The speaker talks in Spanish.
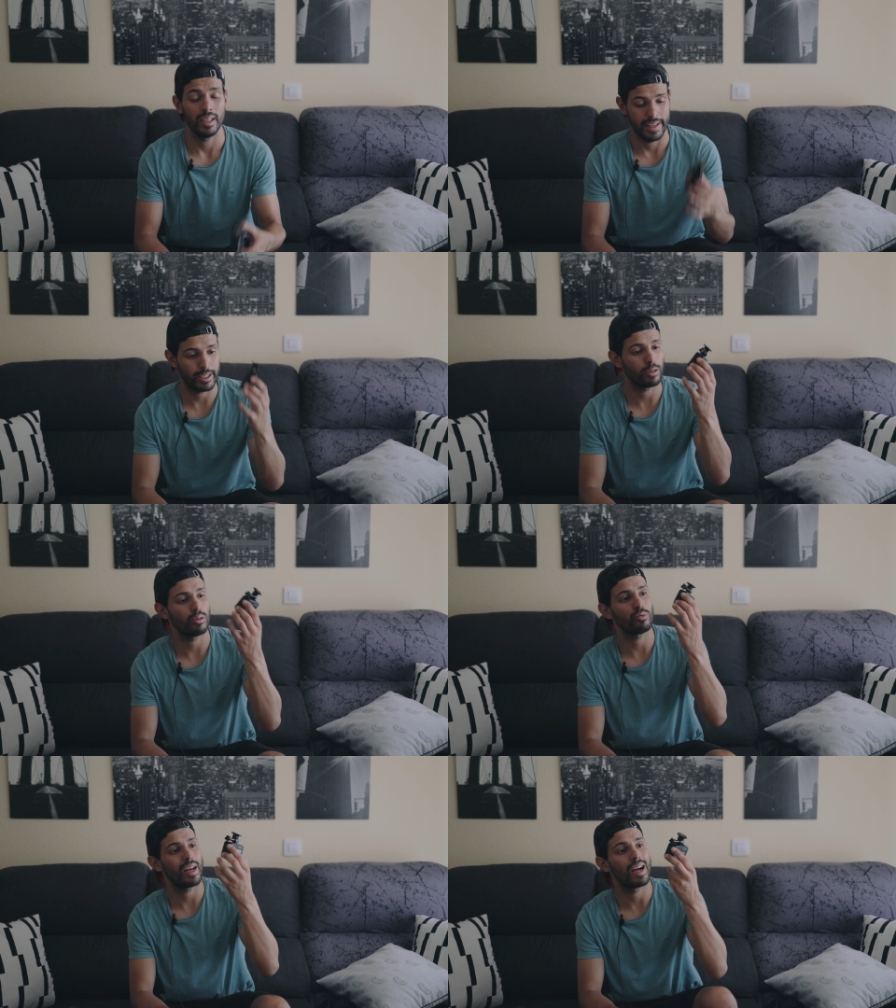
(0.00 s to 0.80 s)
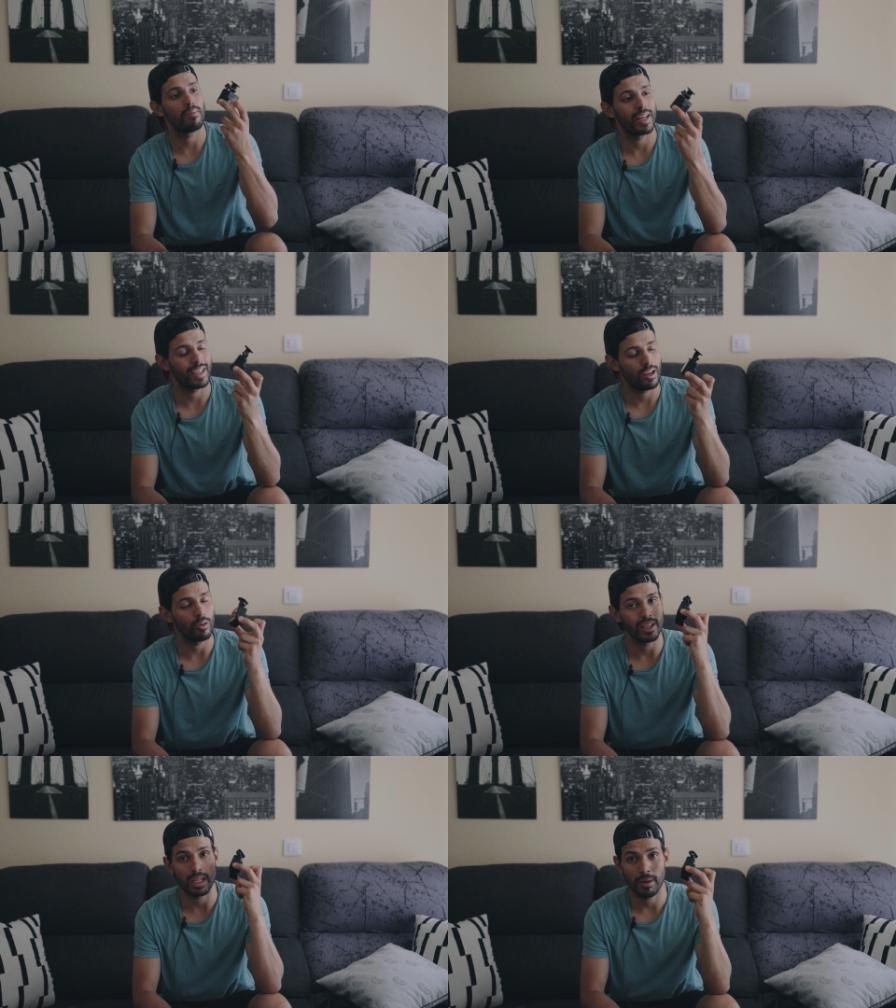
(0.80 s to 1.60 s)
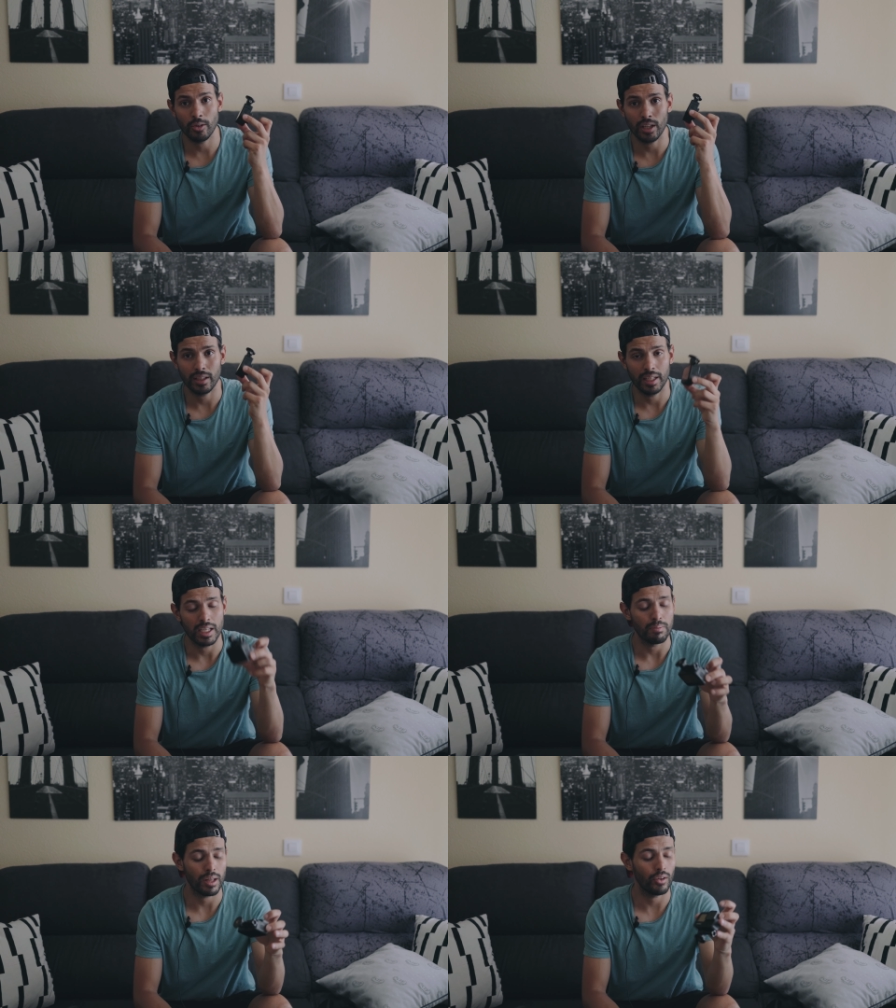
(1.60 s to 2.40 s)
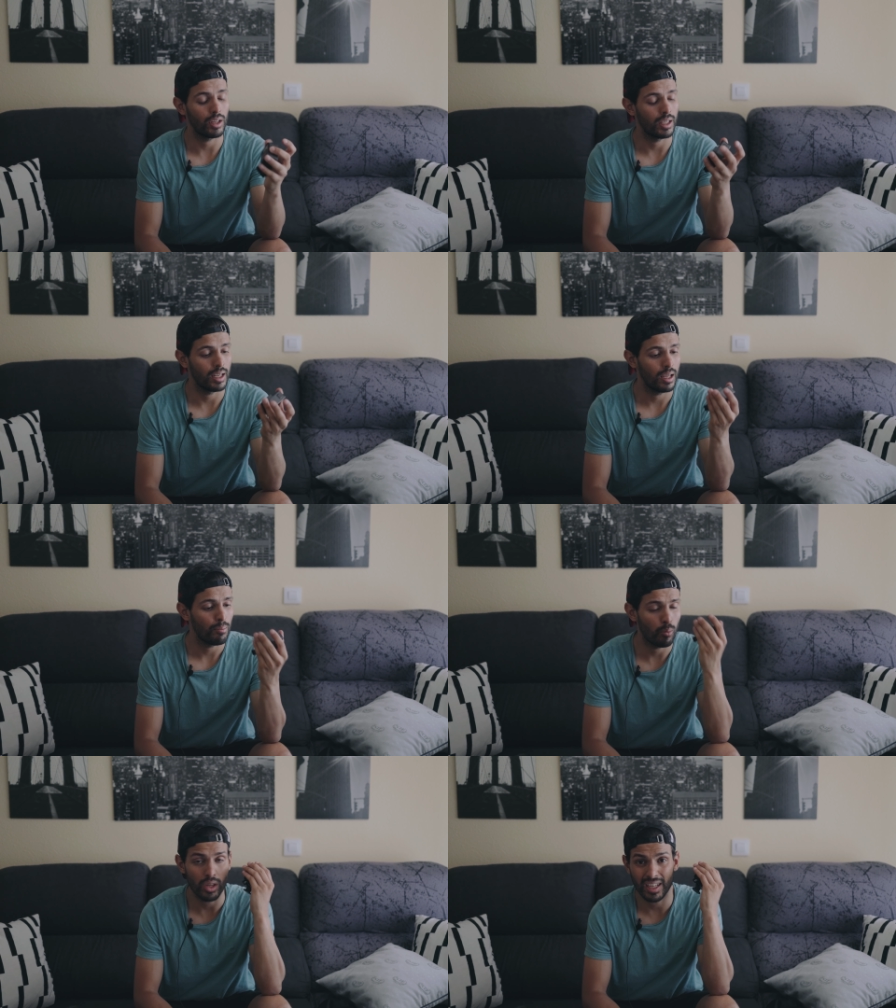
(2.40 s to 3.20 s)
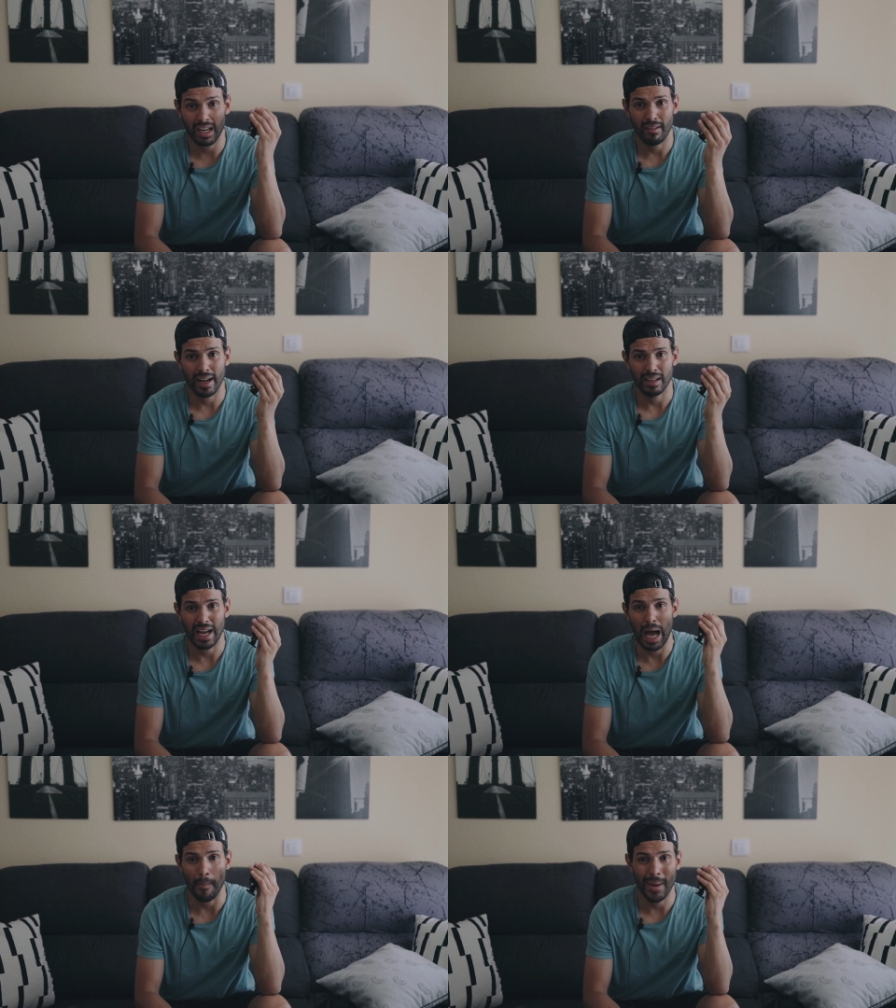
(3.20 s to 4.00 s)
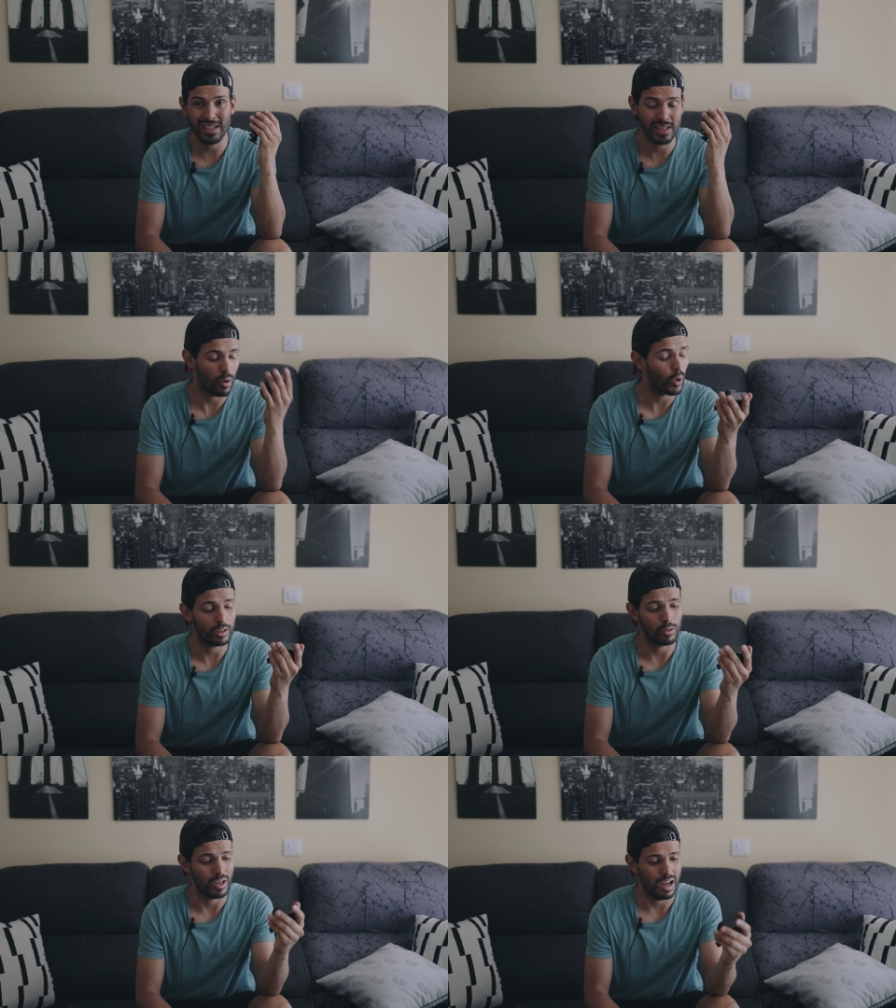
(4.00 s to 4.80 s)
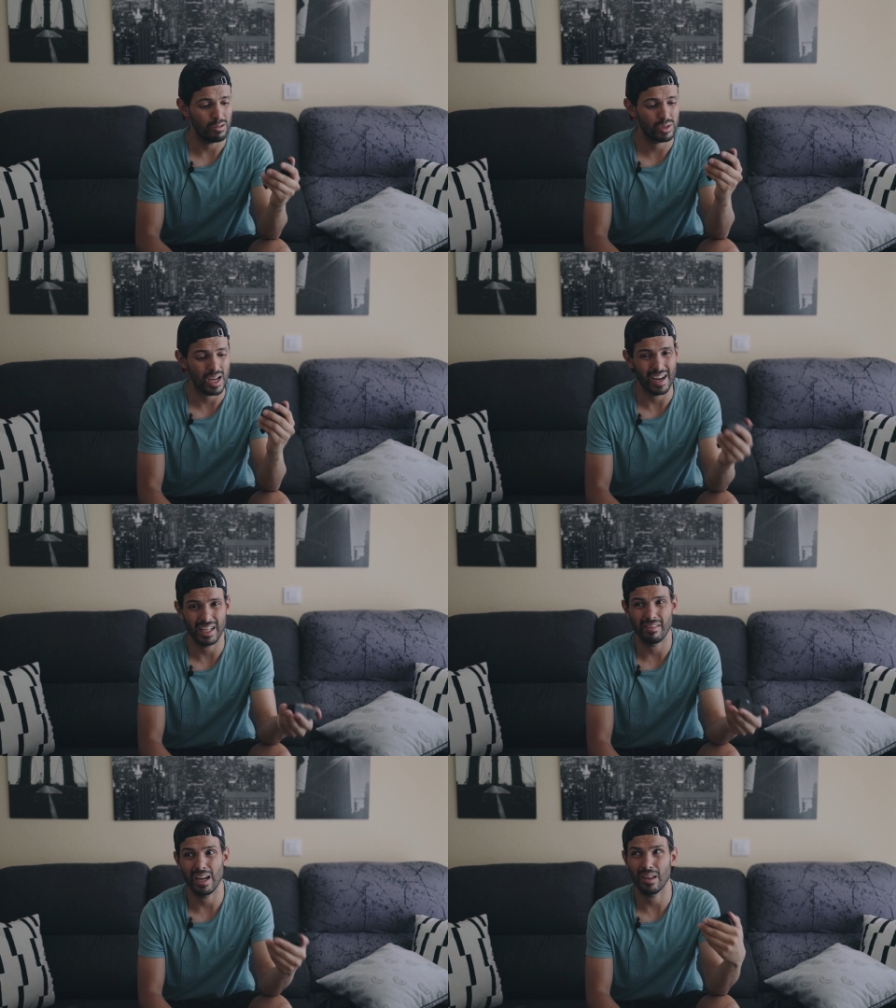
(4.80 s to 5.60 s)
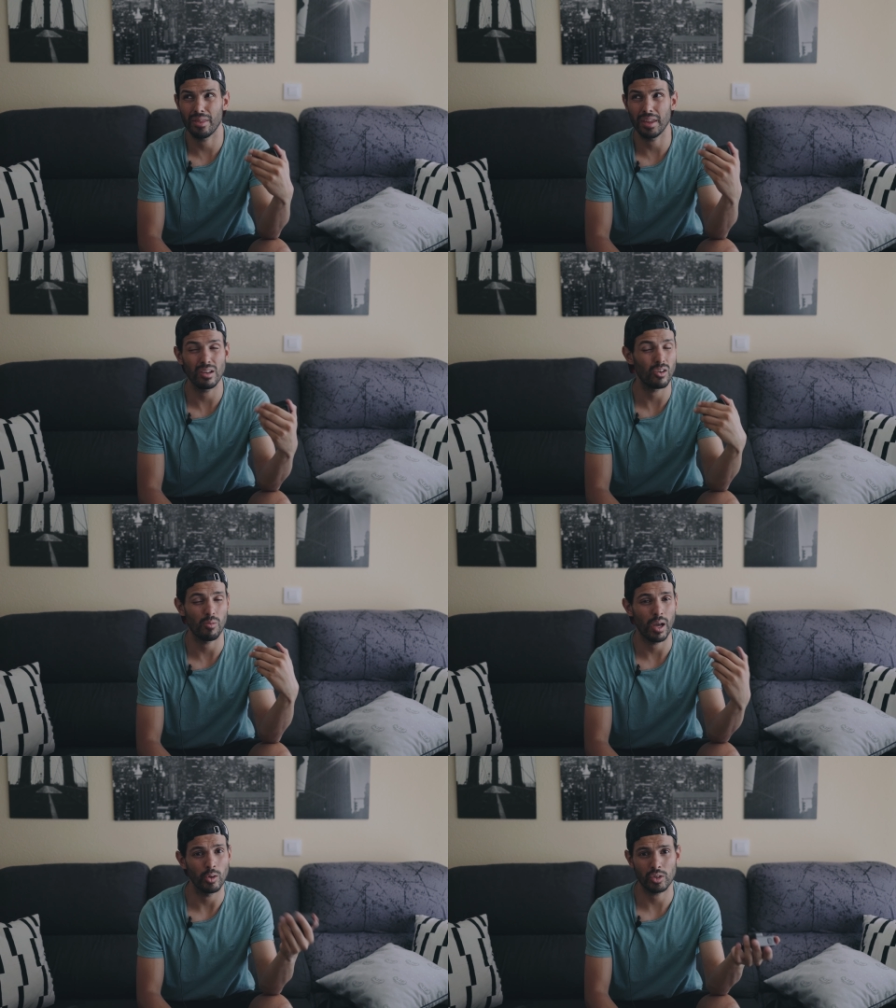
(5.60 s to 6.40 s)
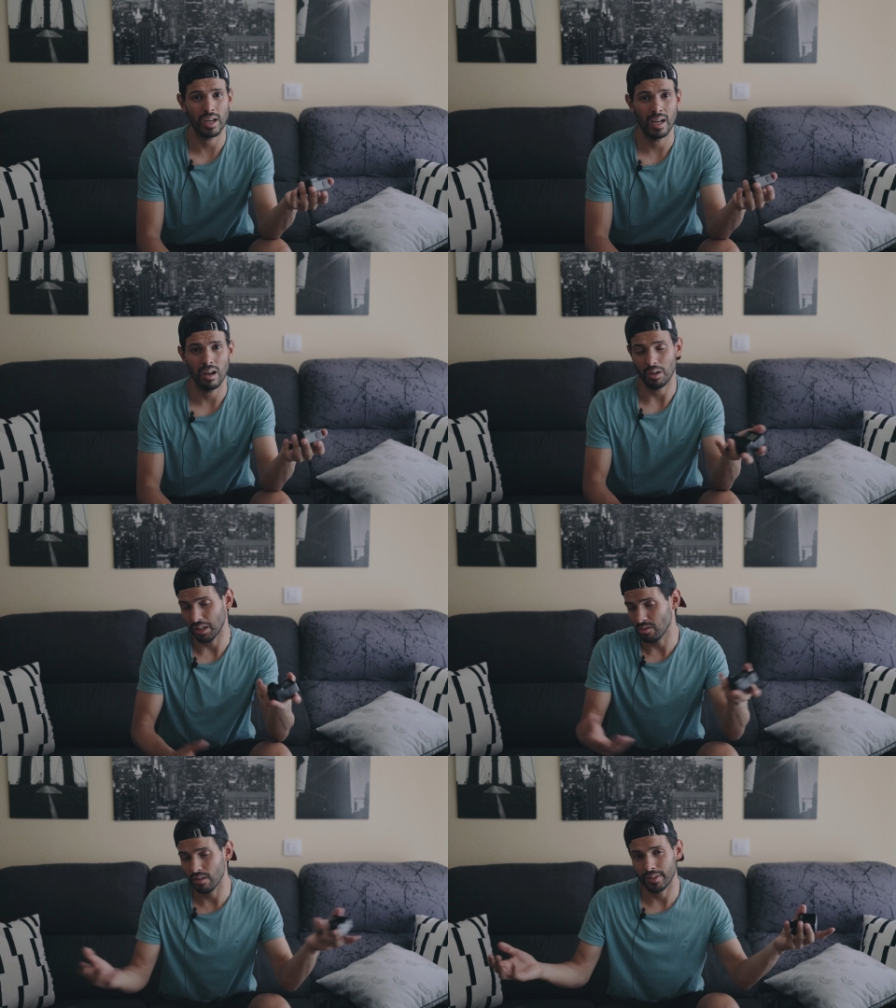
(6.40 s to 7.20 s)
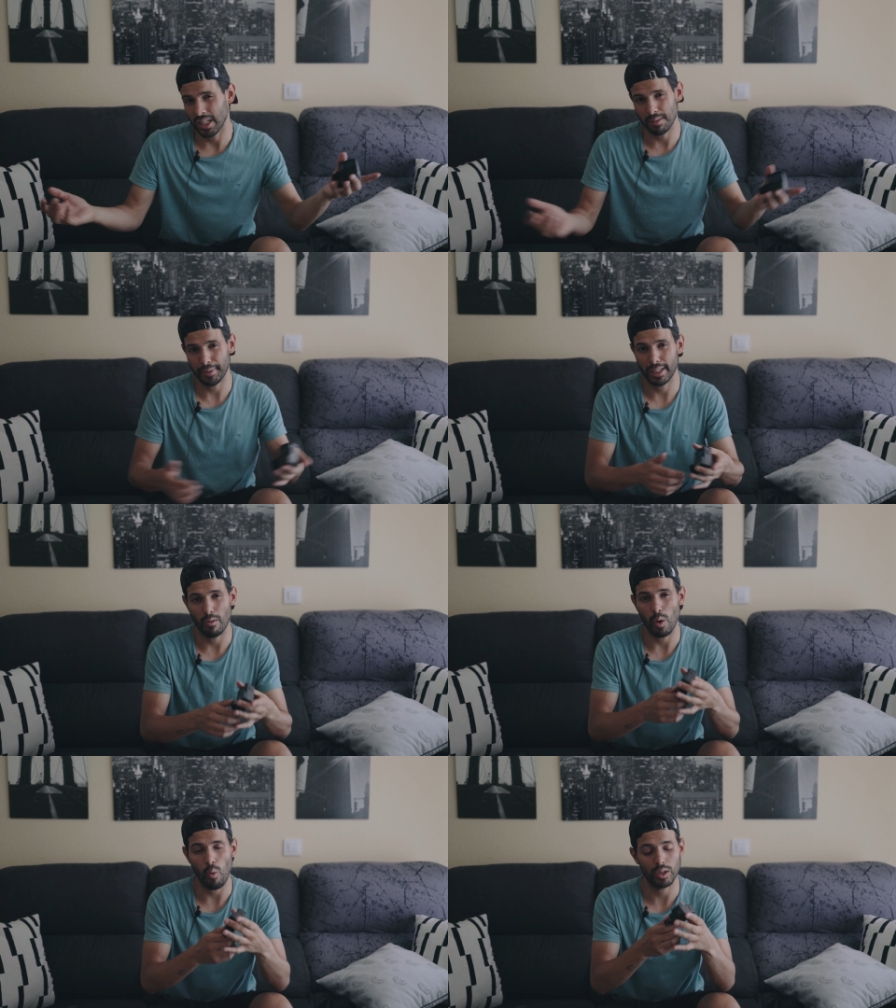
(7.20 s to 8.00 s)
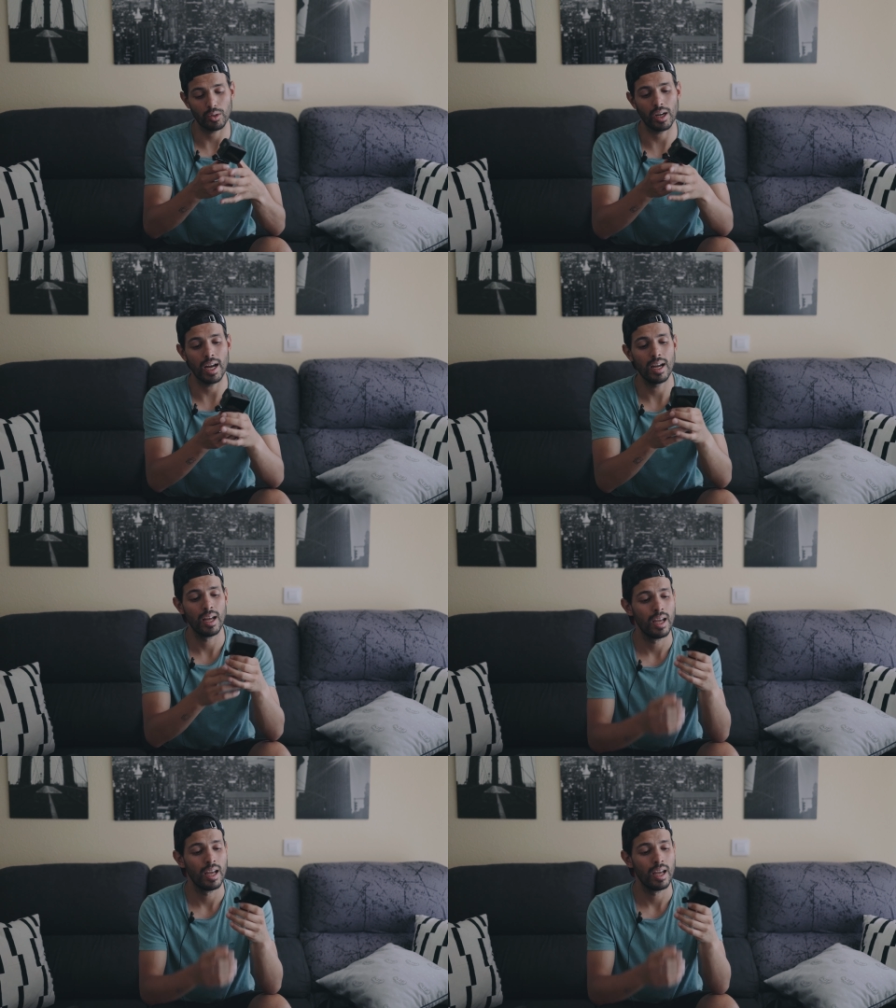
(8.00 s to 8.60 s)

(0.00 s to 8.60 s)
Y es que esto es una cámara que con el tamaño que tiene y el precio que tiene, puede grabar a más de 4K, o sea, graban 5,2K, aunque yo al final siempre grabo en 4K,